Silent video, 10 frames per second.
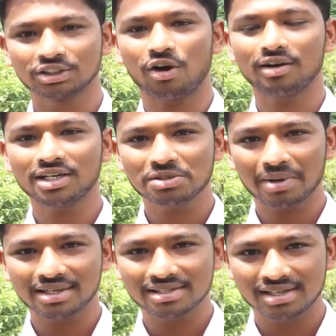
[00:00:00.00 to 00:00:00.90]
కాంగ్రెస్
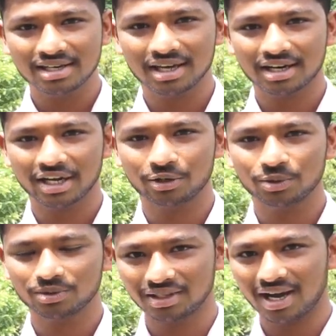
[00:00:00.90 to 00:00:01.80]
పార్టీ సీనియర్ నాయకుడు
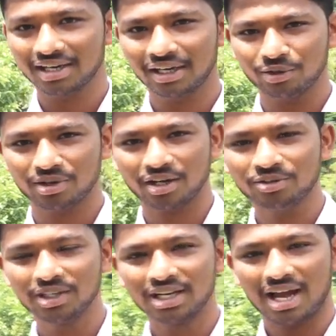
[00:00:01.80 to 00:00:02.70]
నాగిరెడ్డి ఉన్నారు
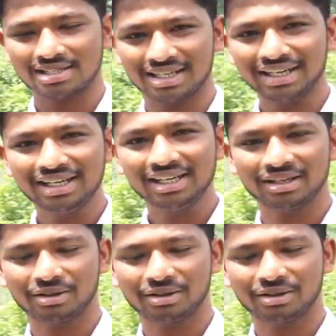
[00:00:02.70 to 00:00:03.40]
అసలేంటి